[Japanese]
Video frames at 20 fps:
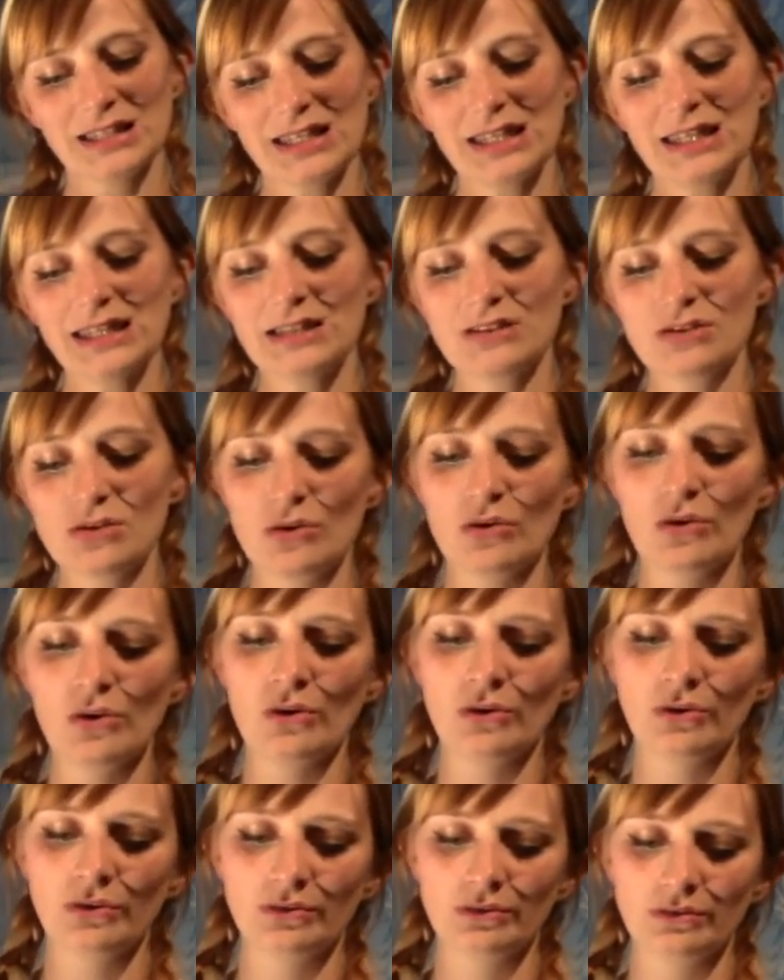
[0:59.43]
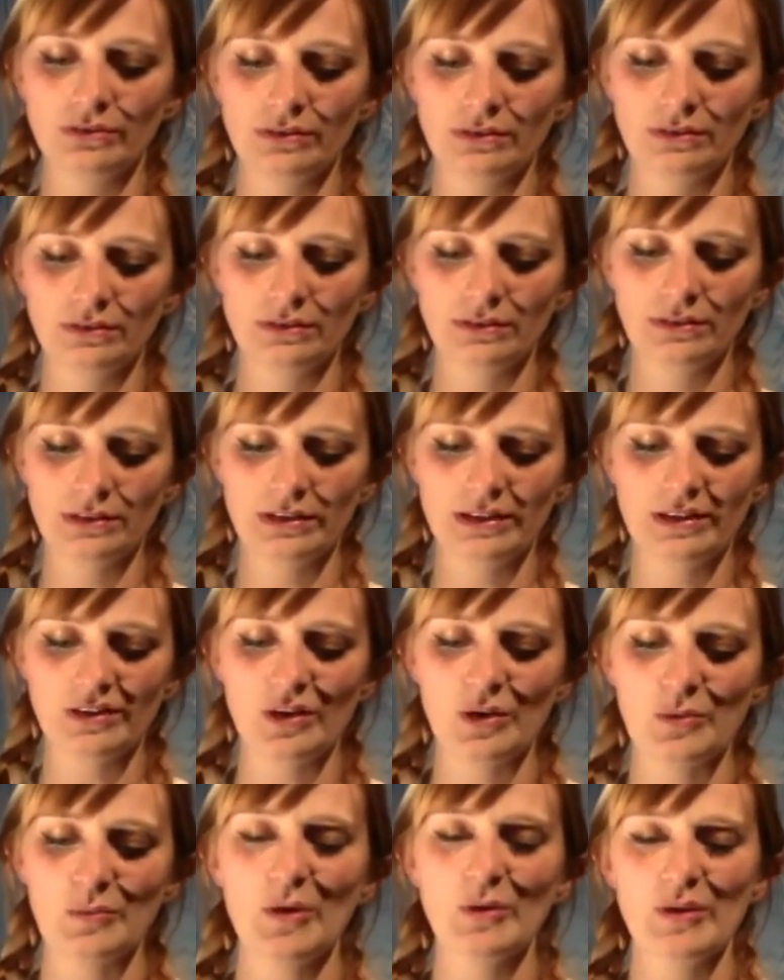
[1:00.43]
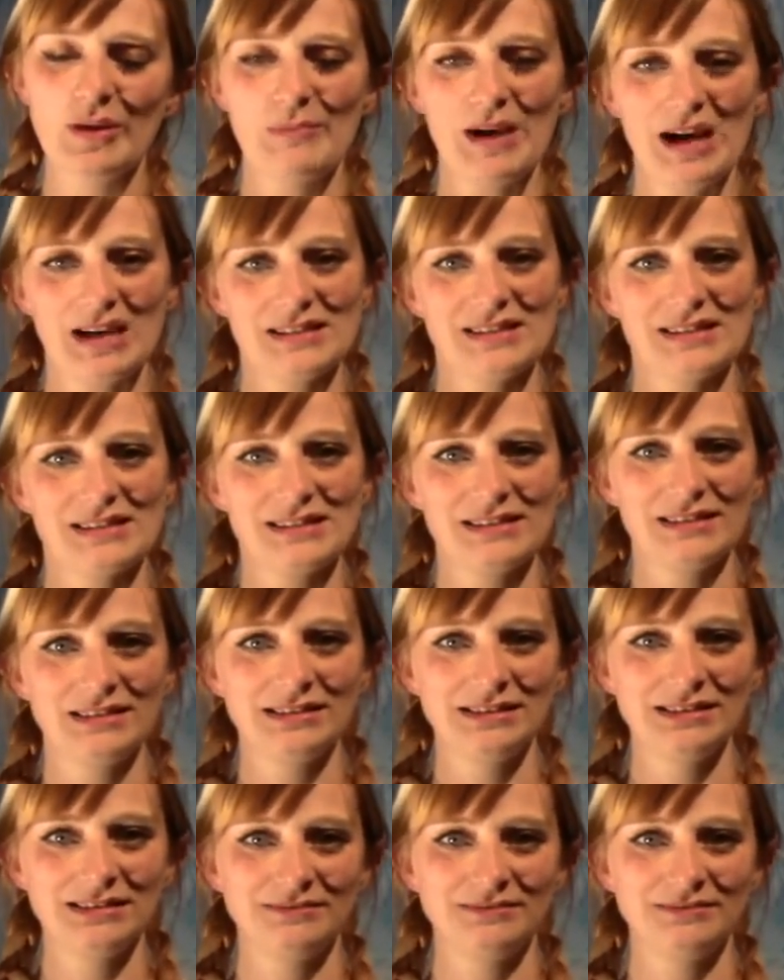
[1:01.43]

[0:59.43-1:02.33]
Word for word: いいと思います。